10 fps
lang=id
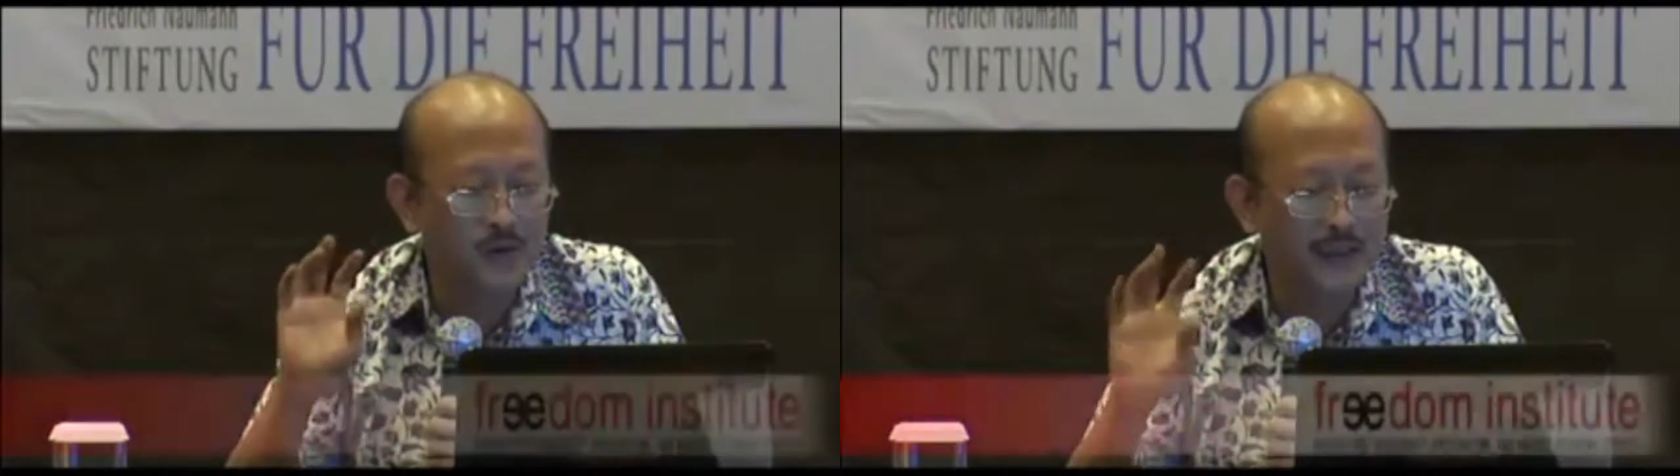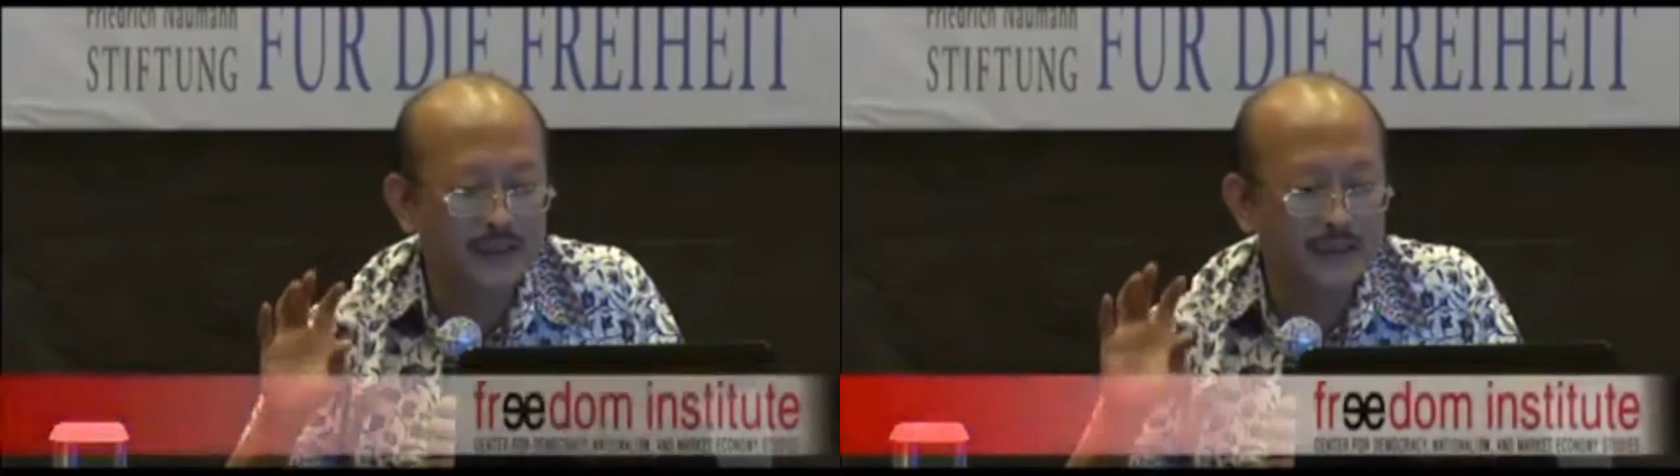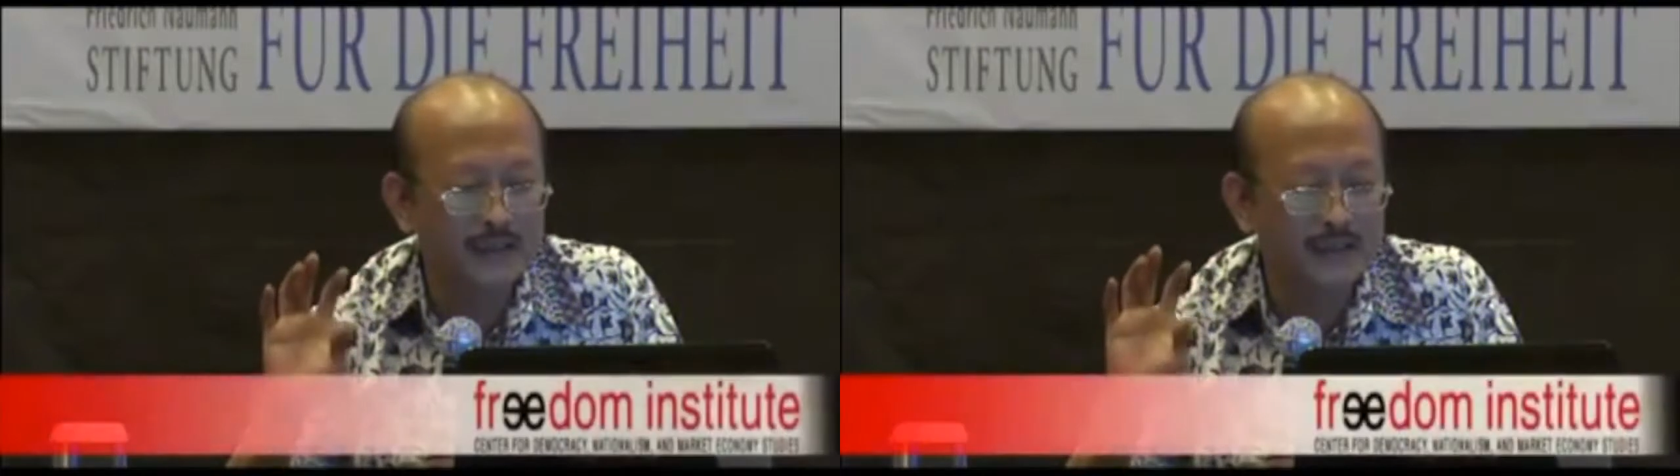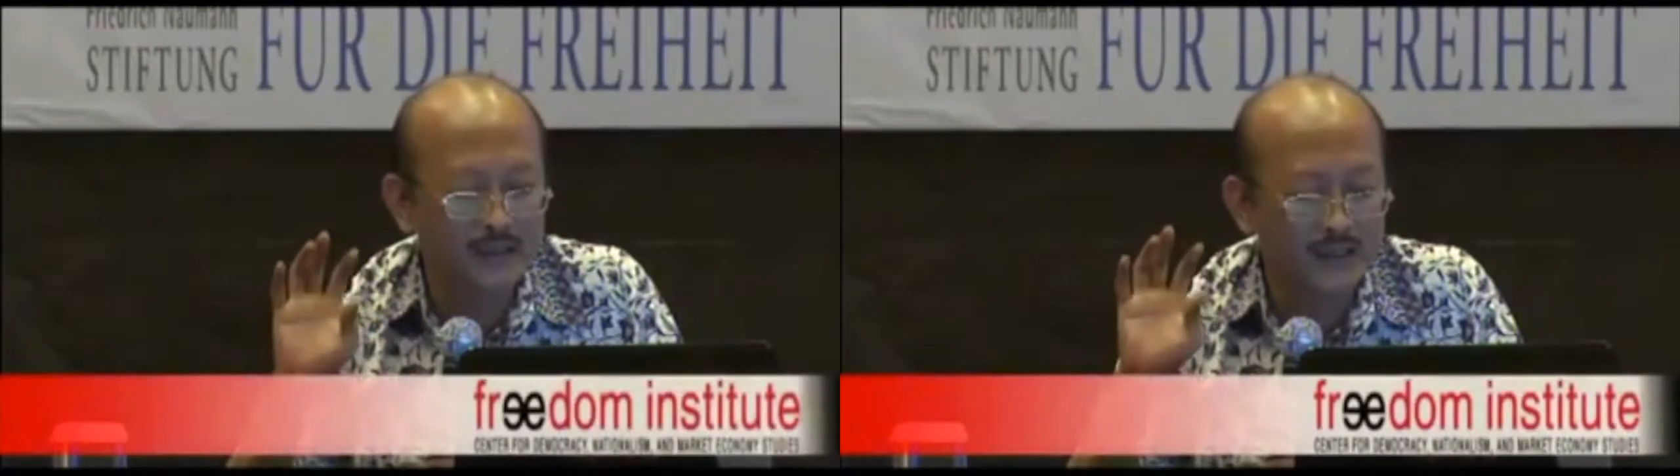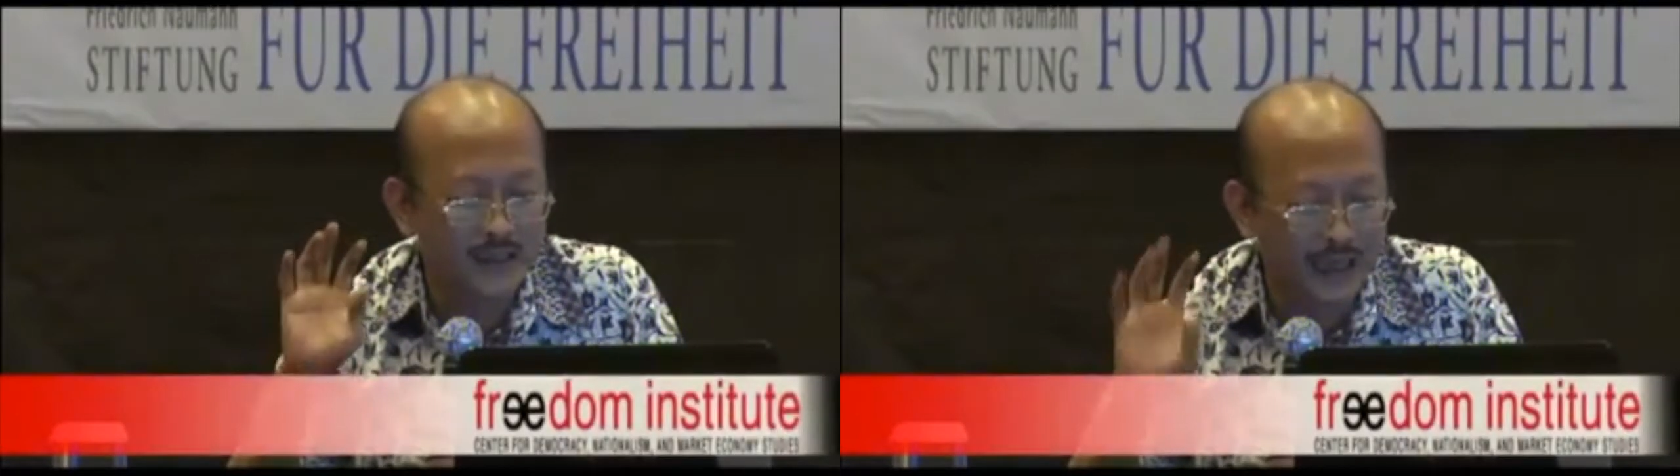rate
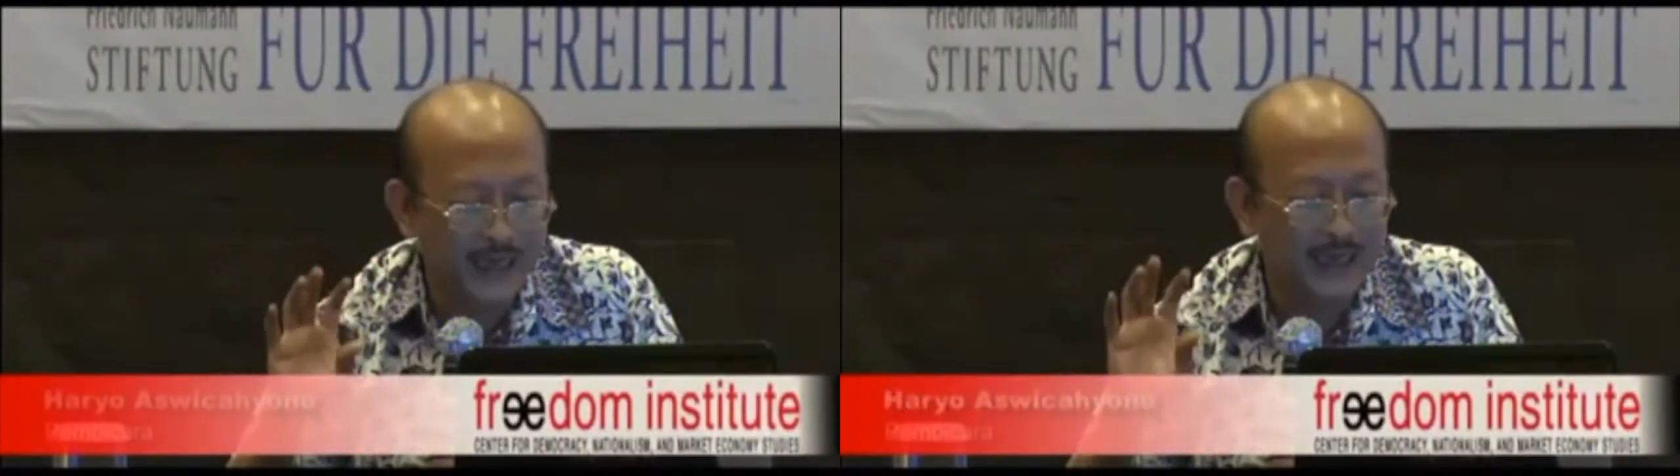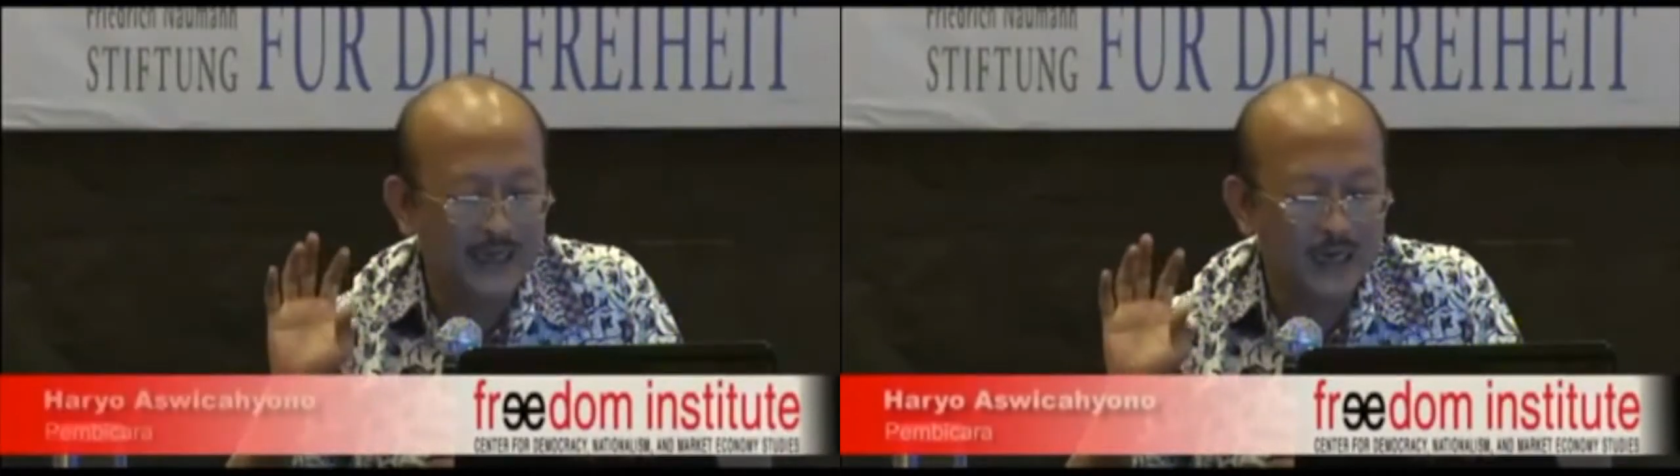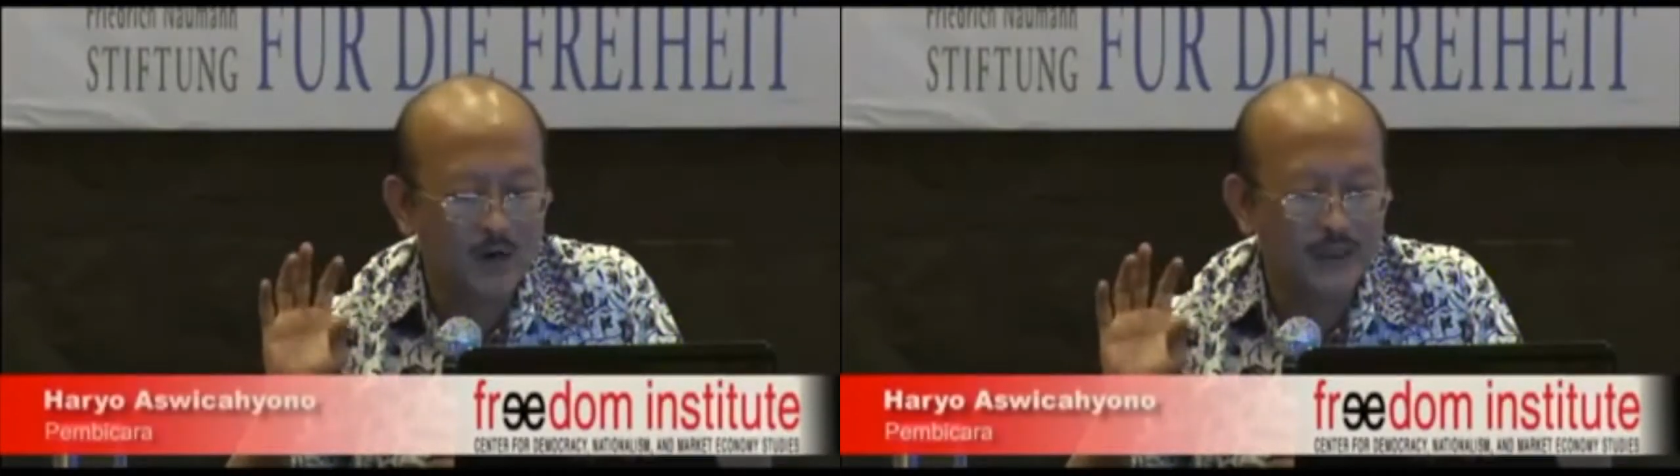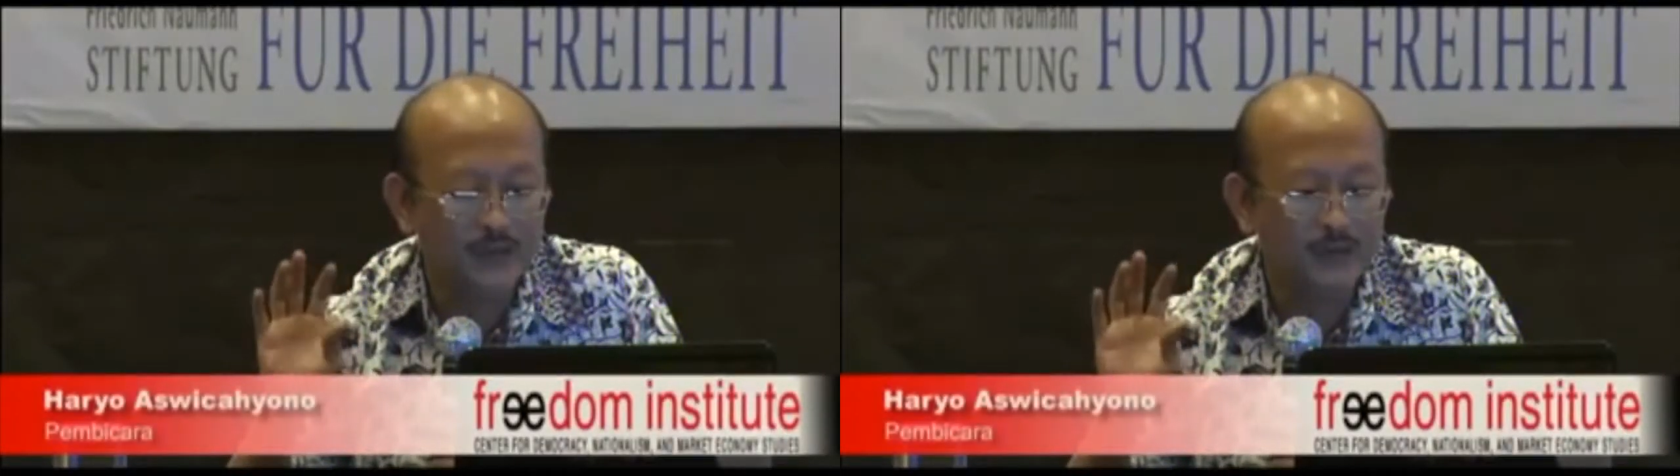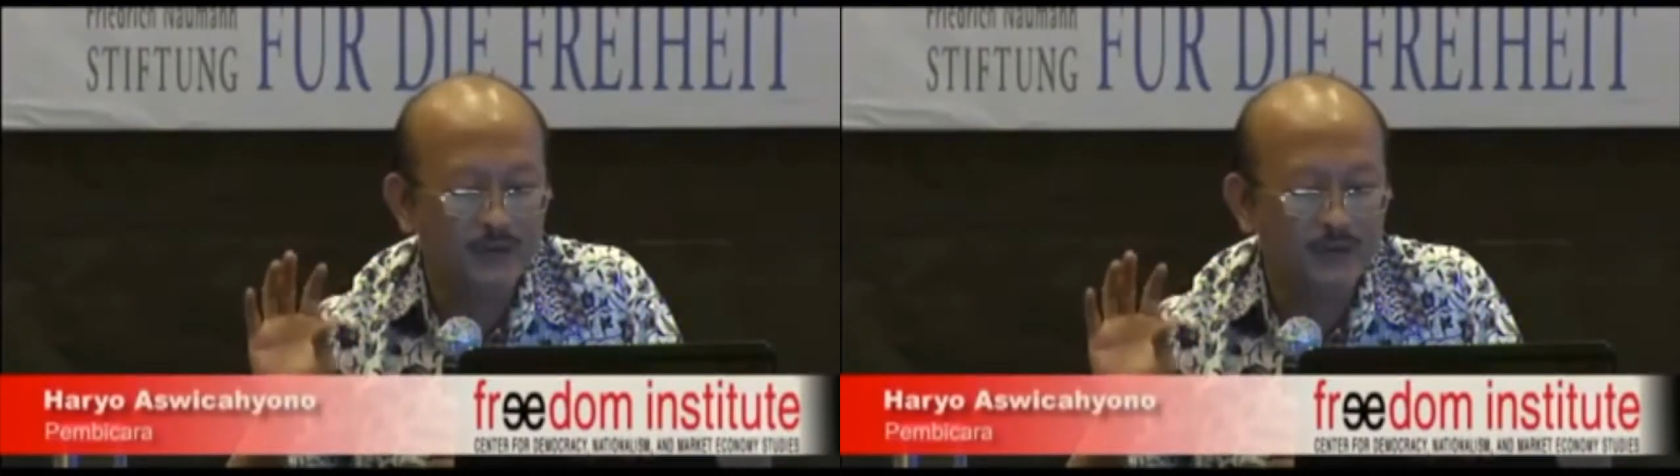G according to